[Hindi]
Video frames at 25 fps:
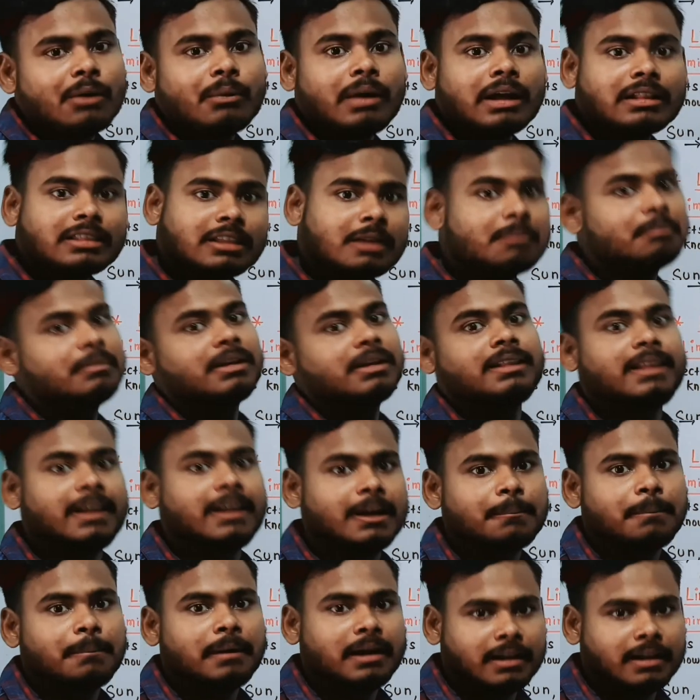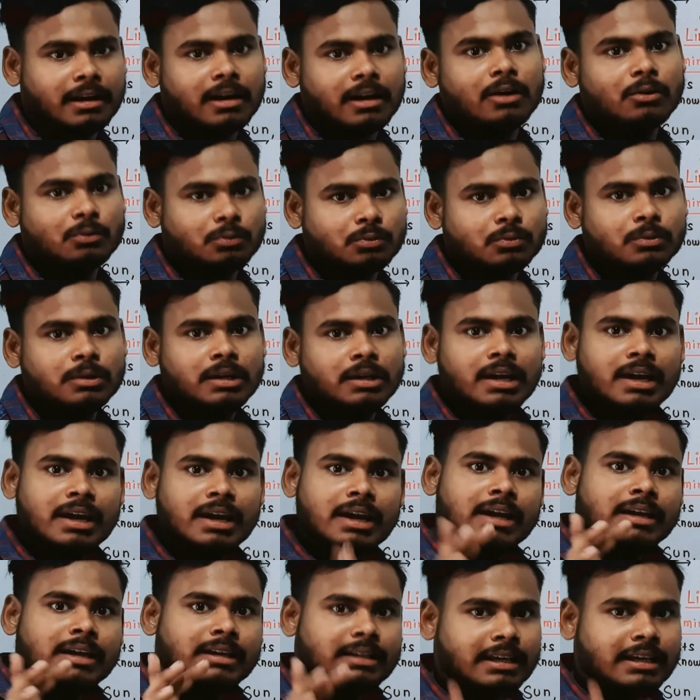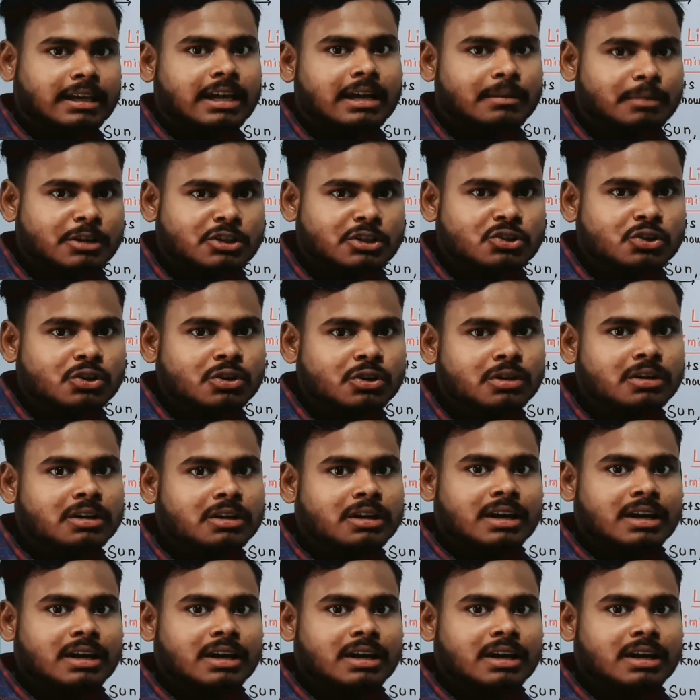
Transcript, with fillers: हुआ है तब मैं देख पा रहा हूँ ठीक है बच्चों